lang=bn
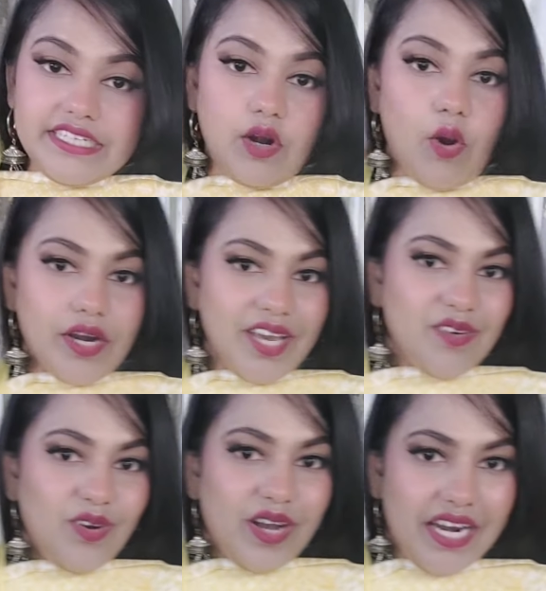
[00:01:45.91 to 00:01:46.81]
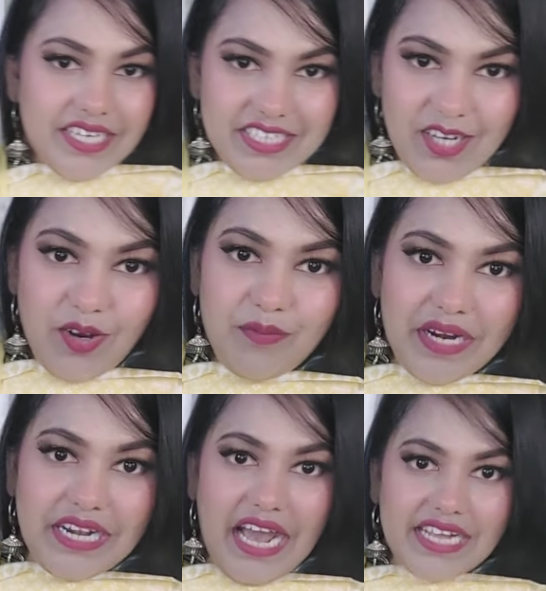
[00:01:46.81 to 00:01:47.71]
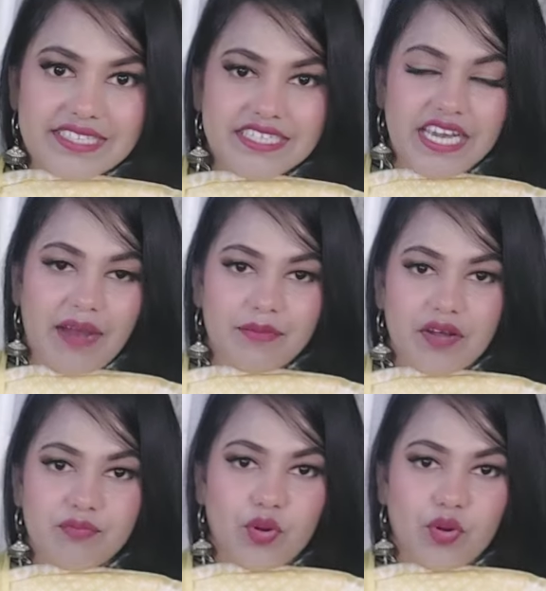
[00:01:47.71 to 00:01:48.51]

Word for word: এটার অনেকগুলো কালার ছিল বাট লাস্টে আমরা